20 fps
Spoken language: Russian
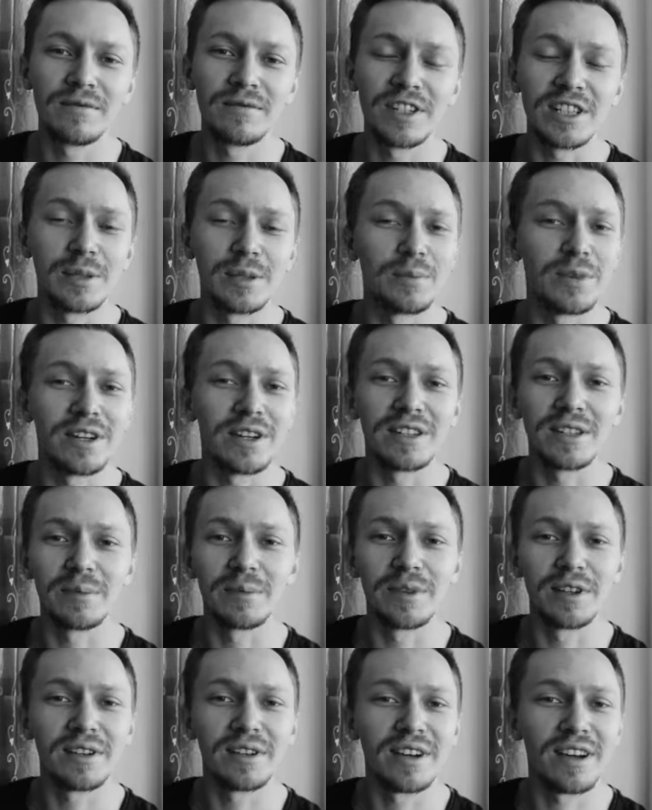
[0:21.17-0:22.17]
Ведь теперь
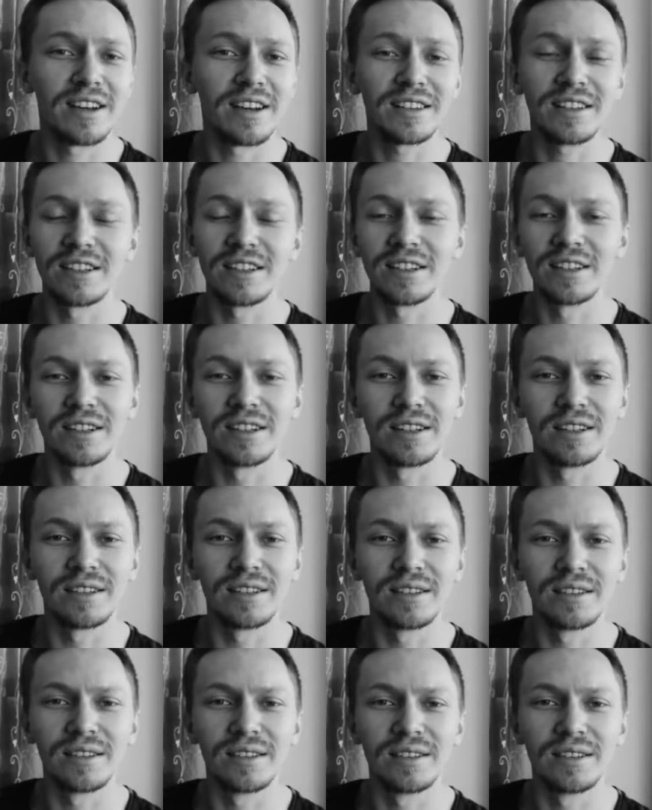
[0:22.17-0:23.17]
тебе это не
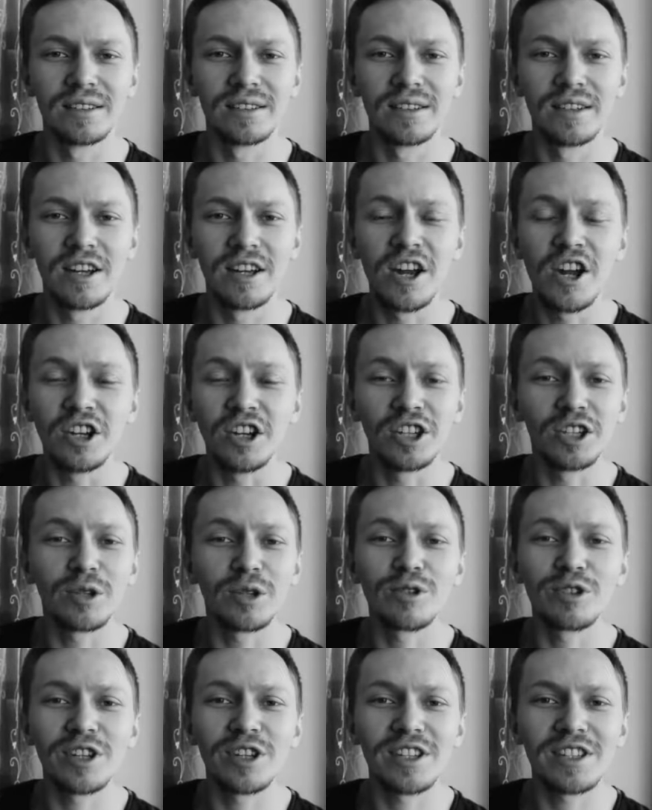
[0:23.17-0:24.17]
надо. Не
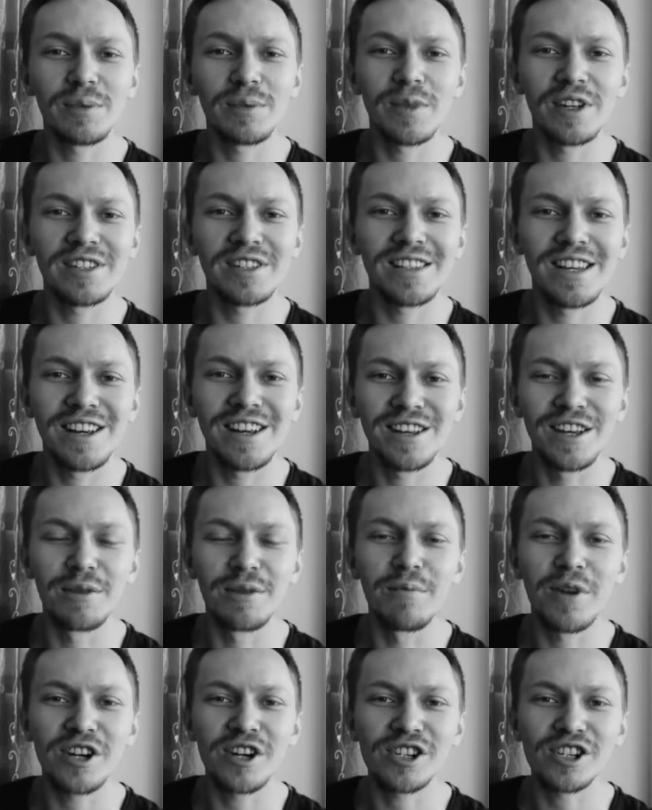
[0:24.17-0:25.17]
нужны тебе деньги,
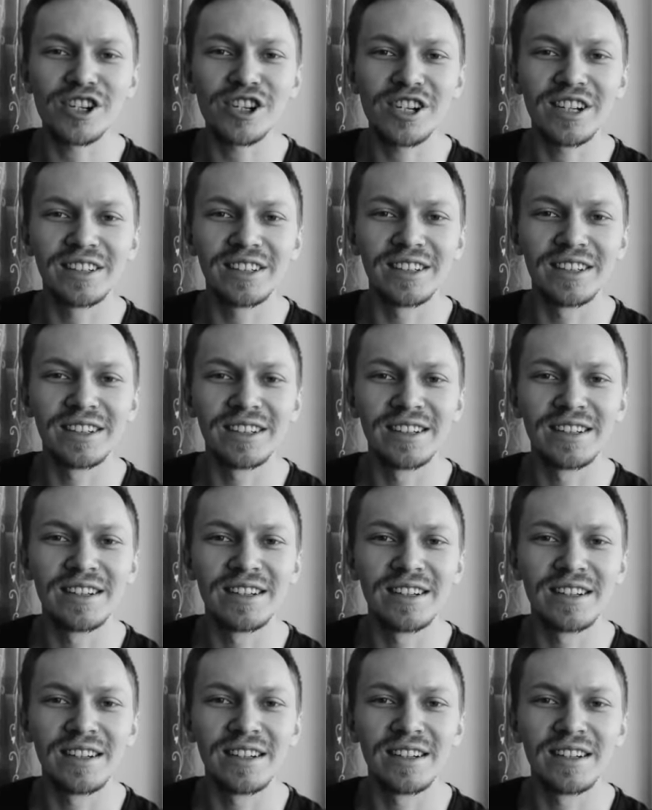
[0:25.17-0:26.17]
машины.
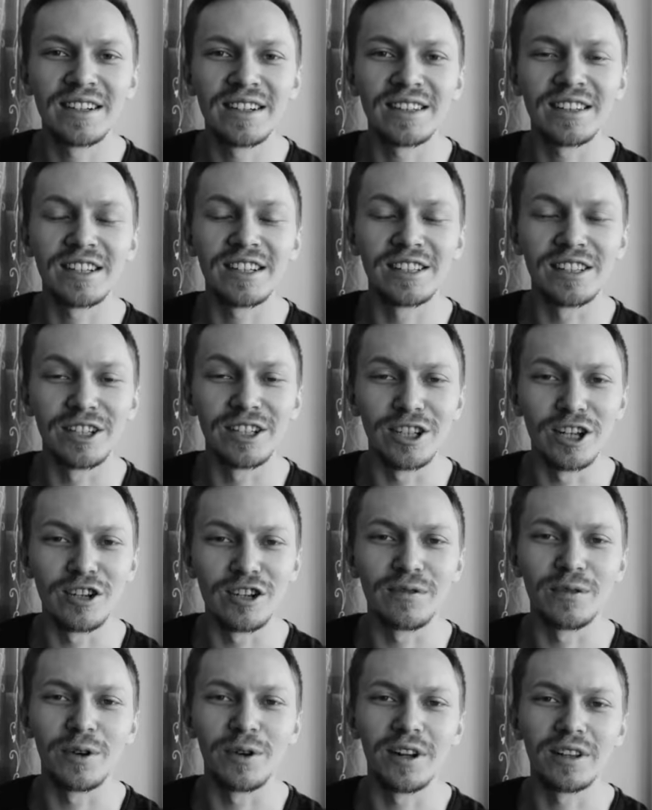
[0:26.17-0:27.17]
Ты
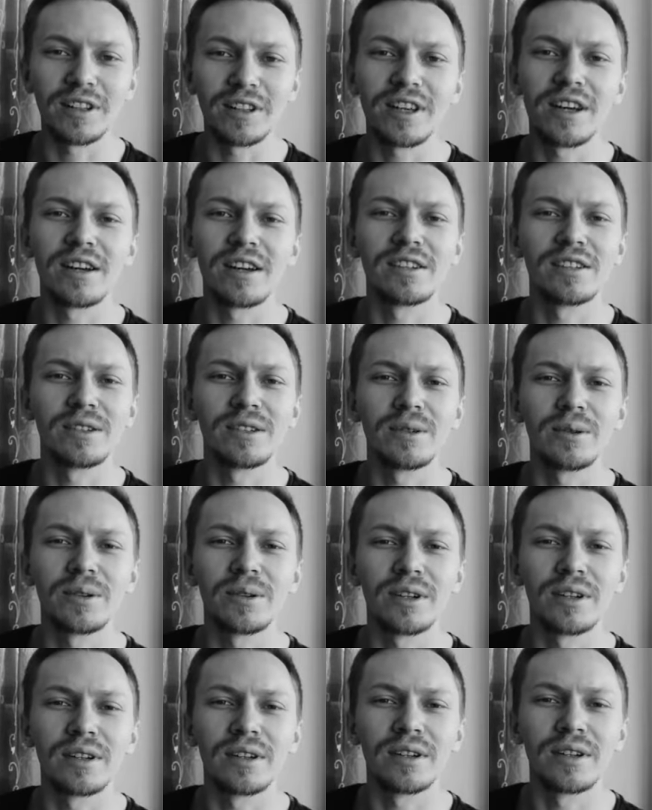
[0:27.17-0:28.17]
сидишь в уголке
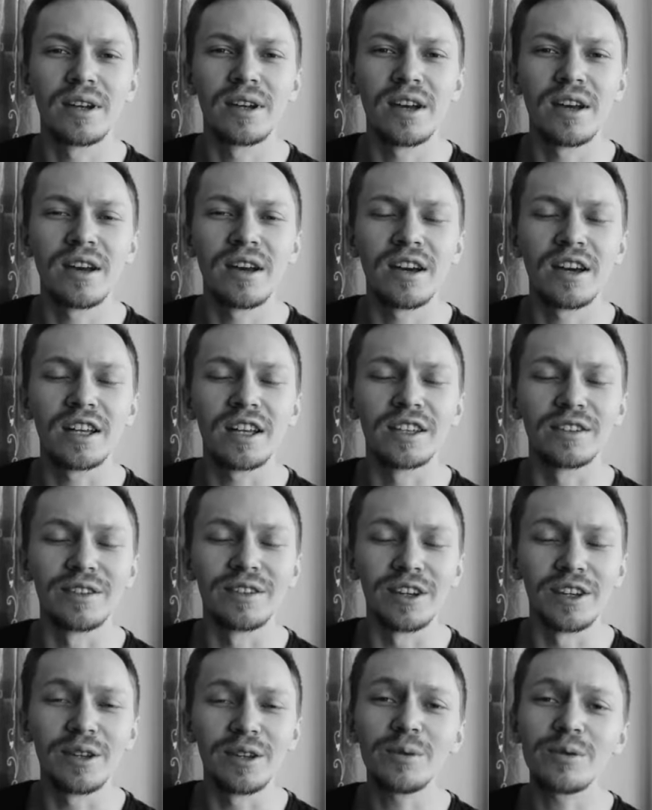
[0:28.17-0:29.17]
одиноко. И
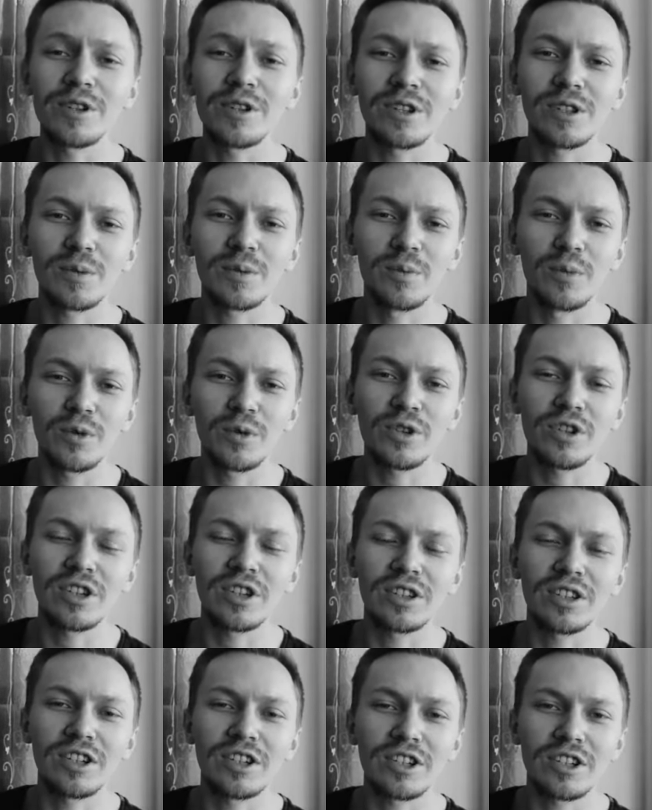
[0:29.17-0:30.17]
твои уже
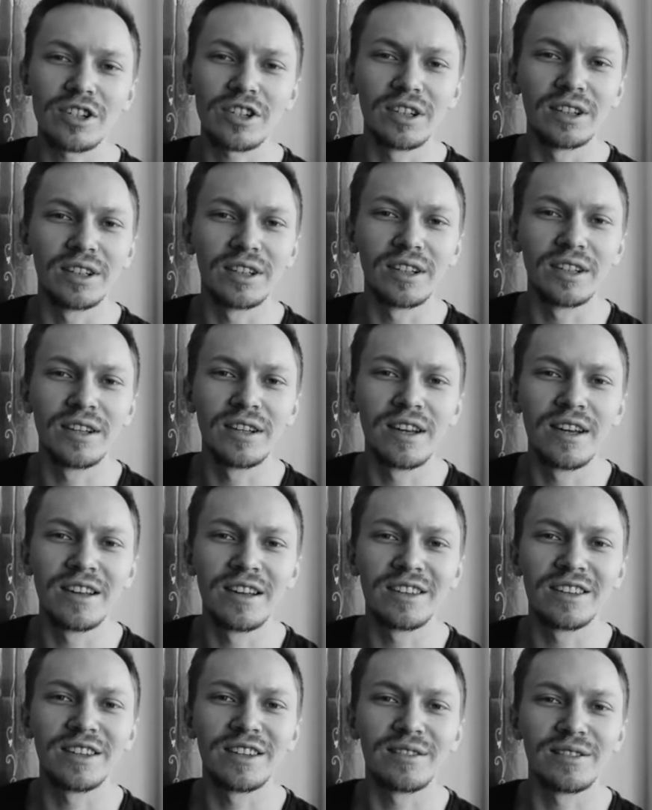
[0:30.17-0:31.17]
спущены шины.
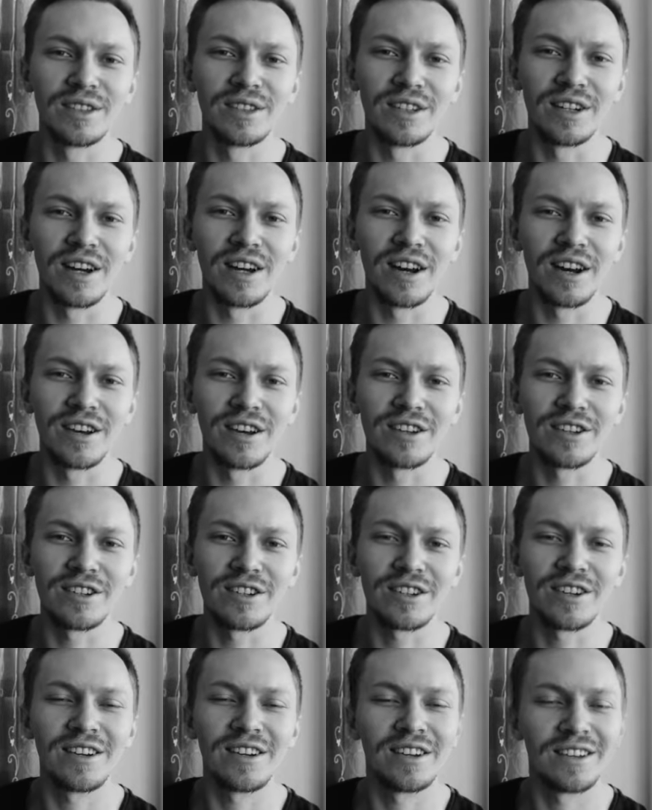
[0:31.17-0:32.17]
Ты
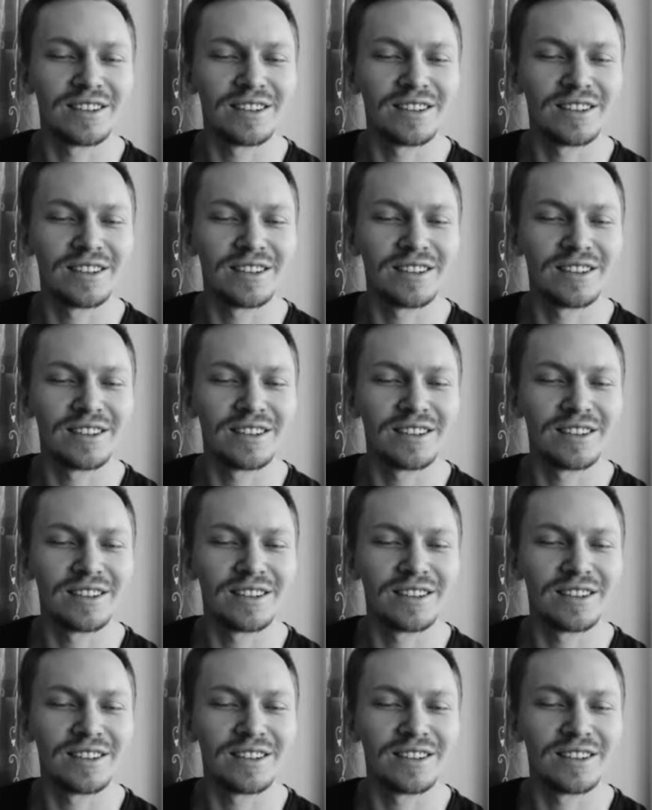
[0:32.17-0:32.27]
вздыхаешь.